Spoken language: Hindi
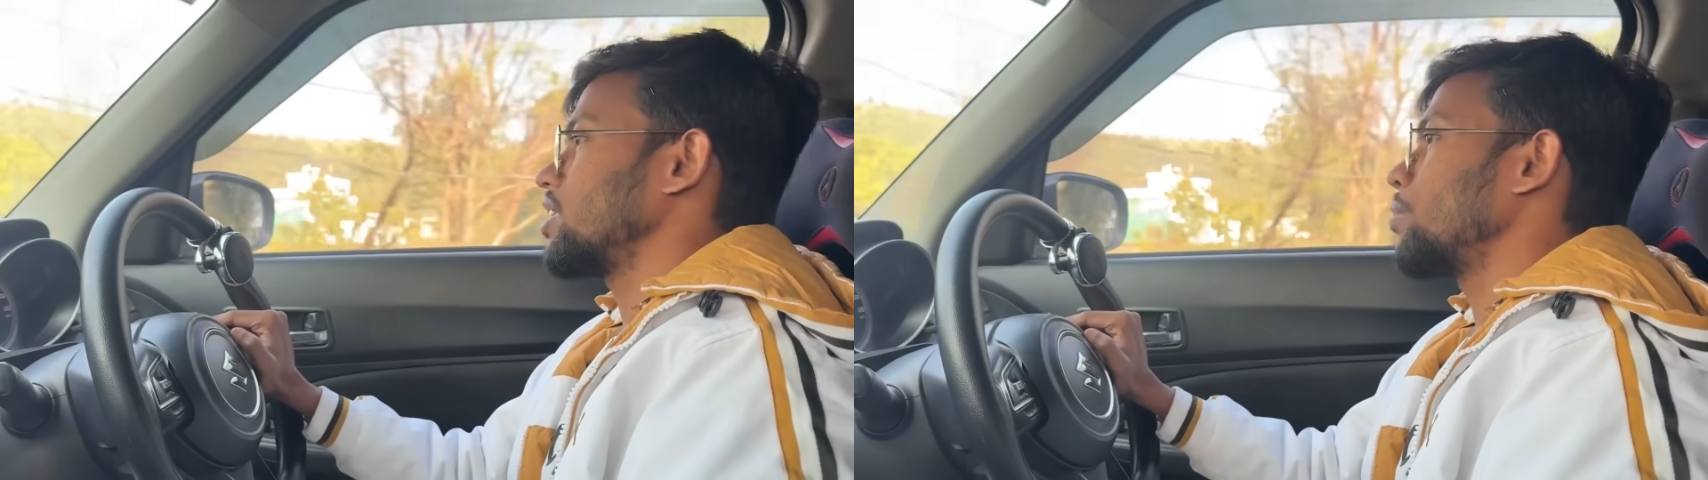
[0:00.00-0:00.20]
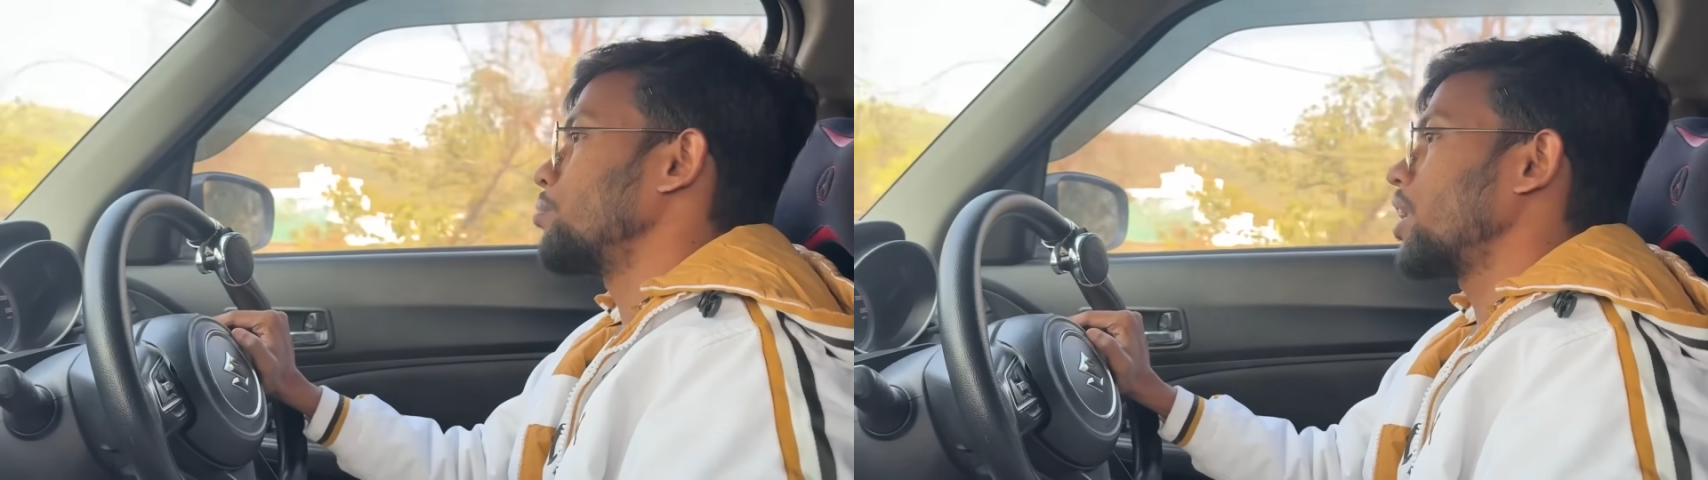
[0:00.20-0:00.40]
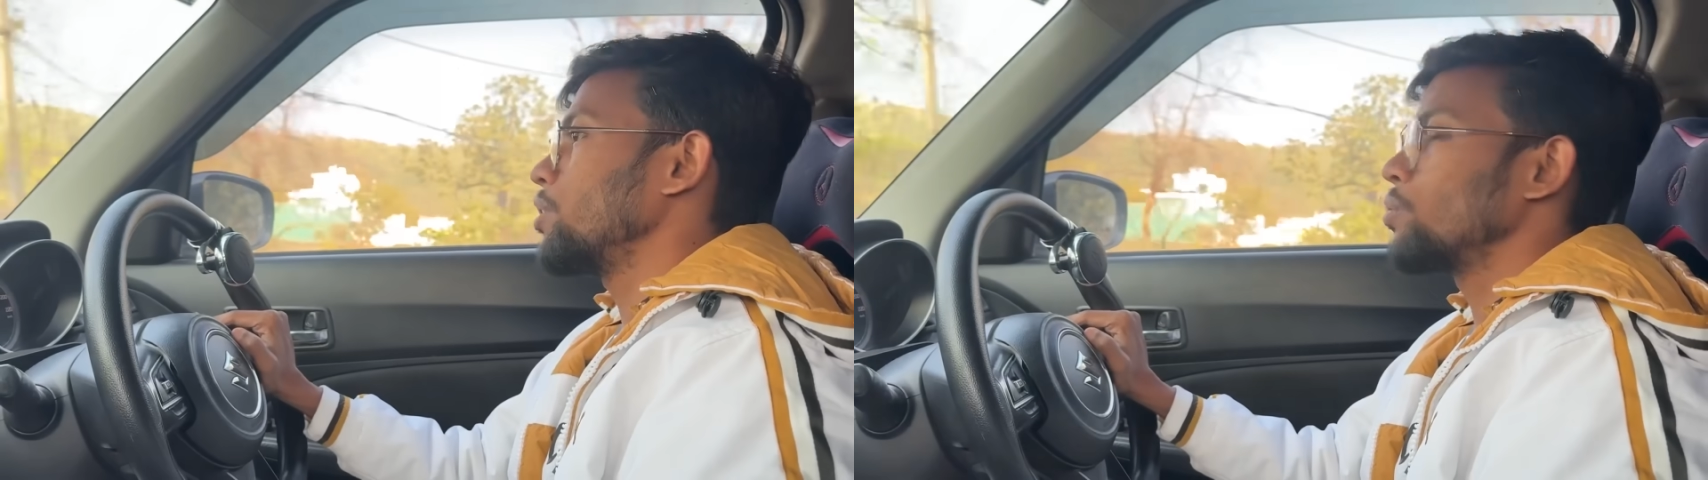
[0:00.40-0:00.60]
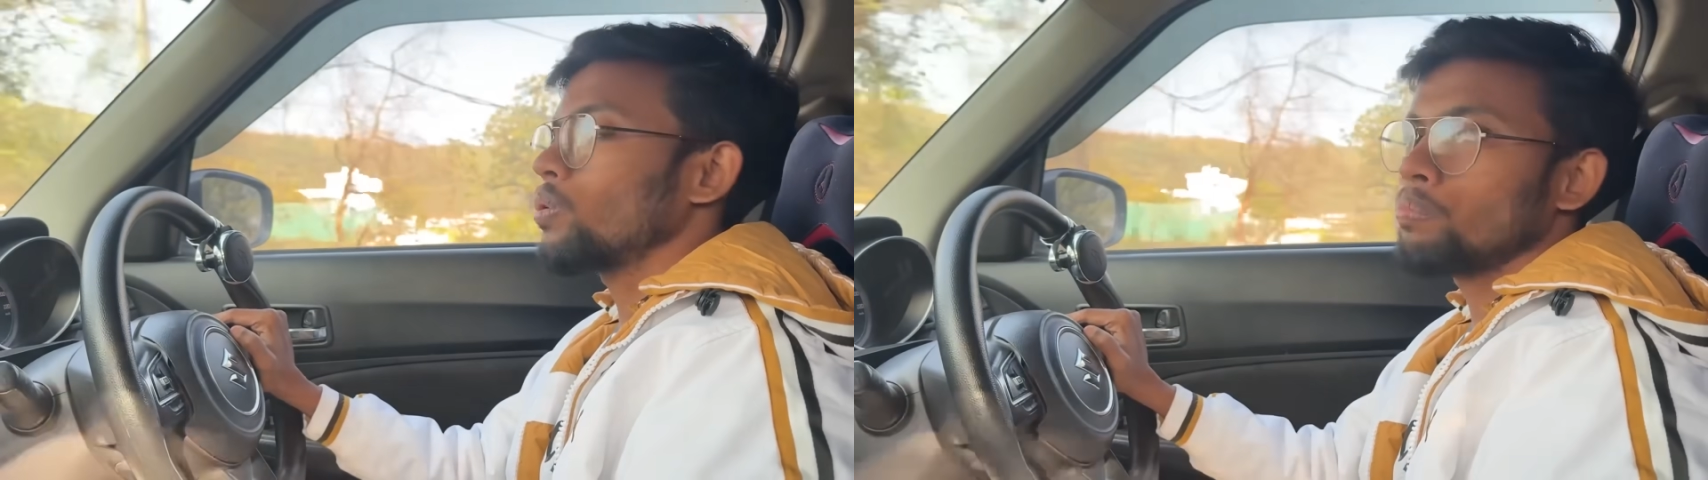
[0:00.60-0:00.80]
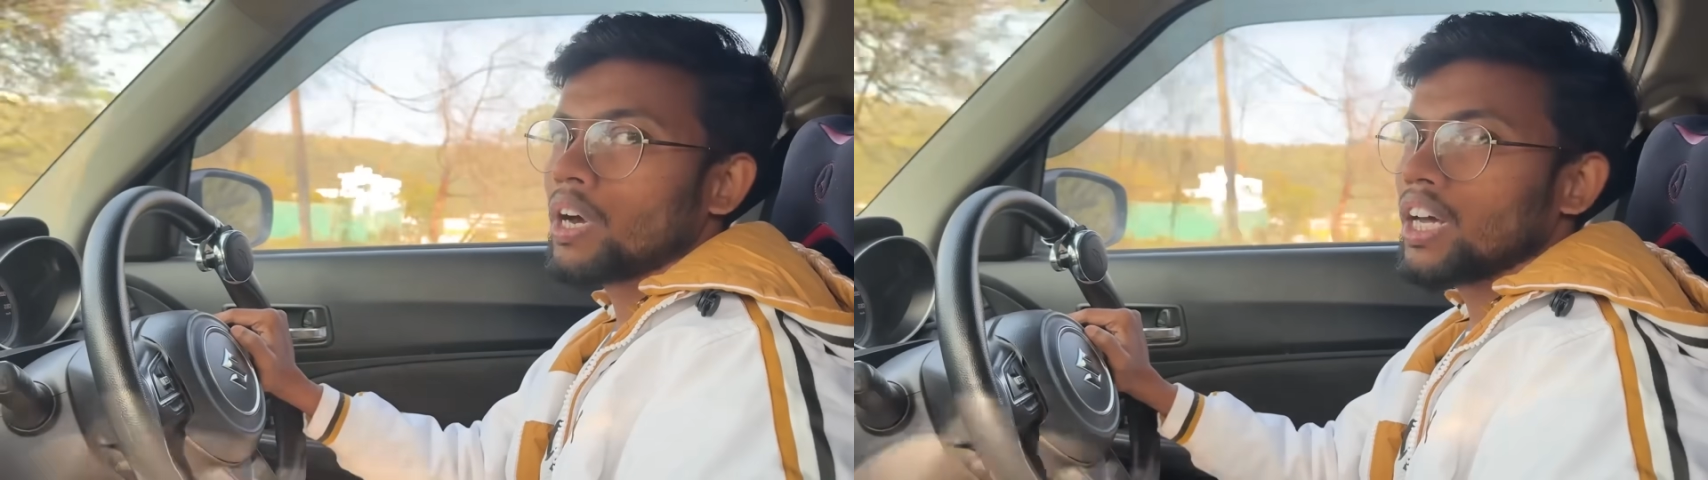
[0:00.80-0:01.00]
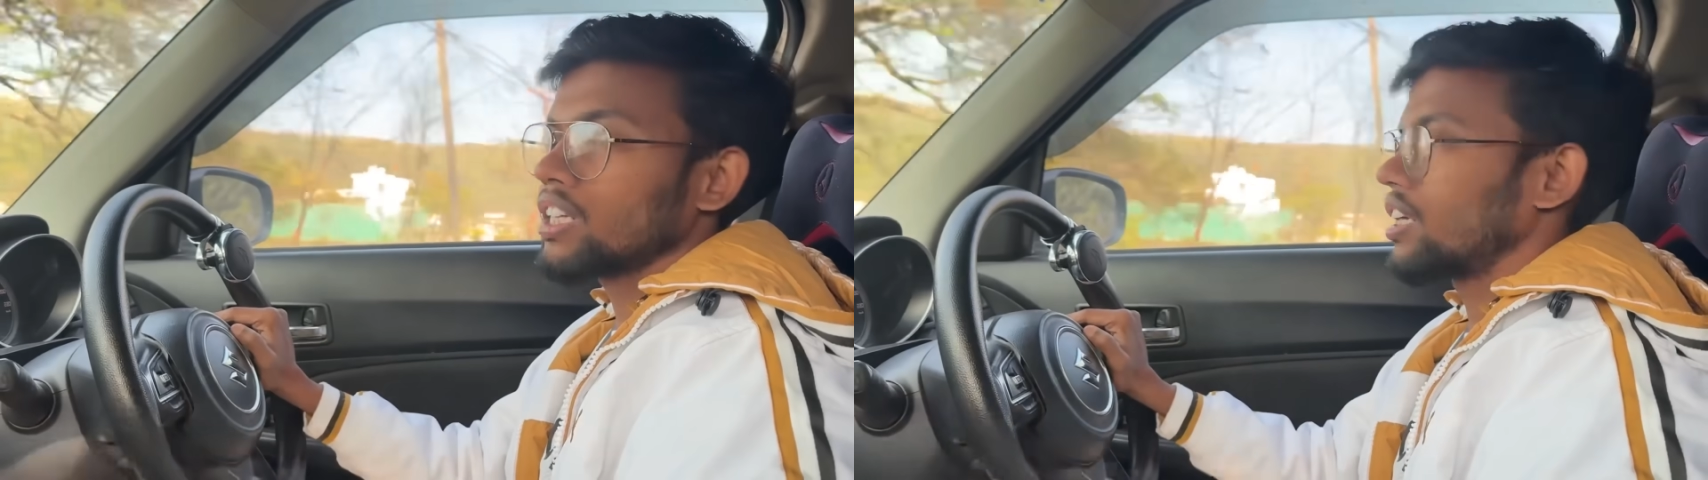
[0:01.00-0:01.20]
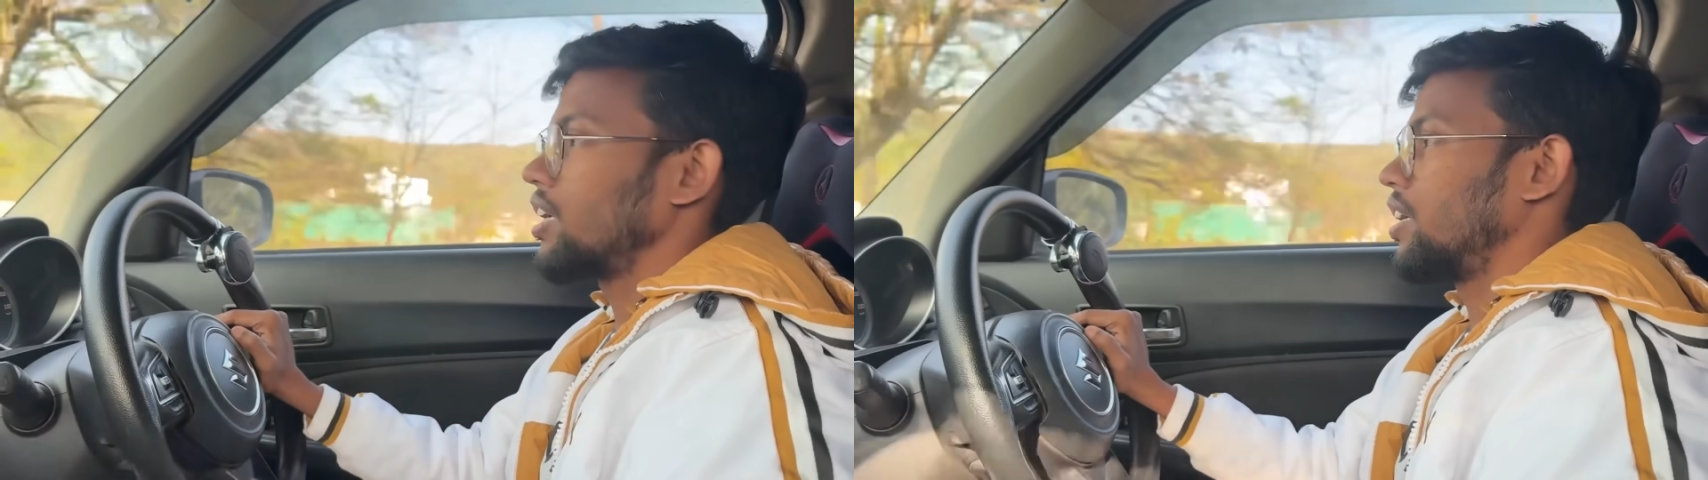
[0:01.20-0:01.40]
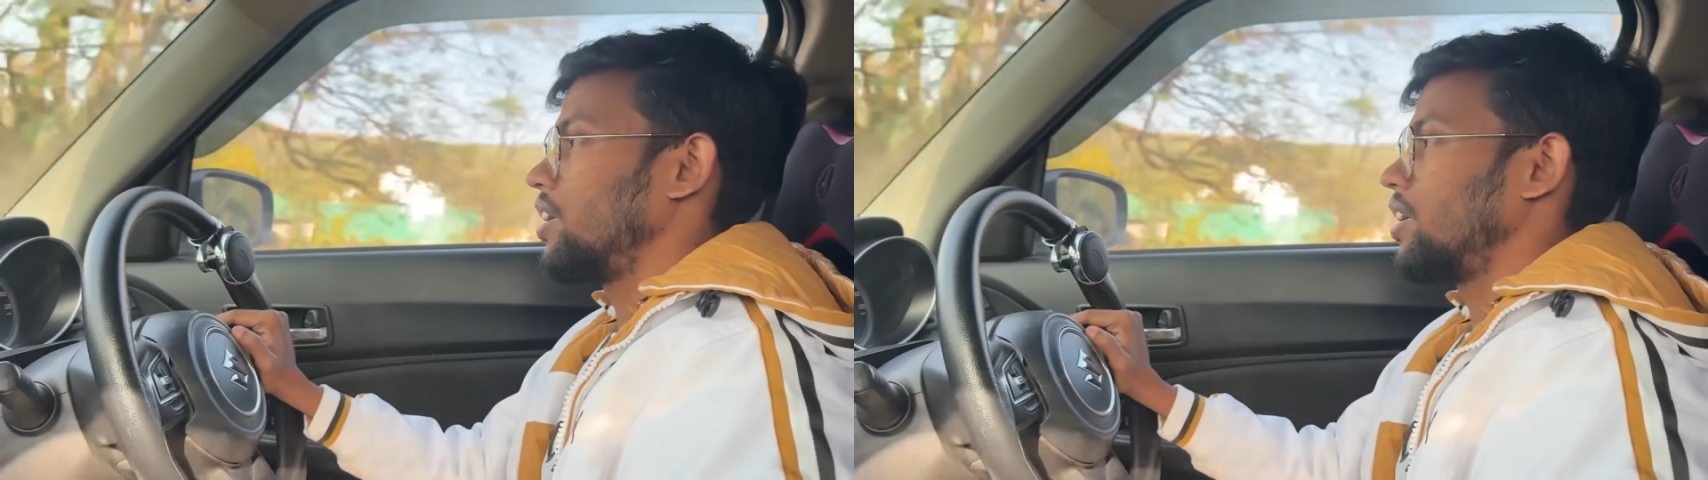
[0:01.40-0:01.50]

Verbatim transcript: जब मैं यूट्यूब पे आया था ना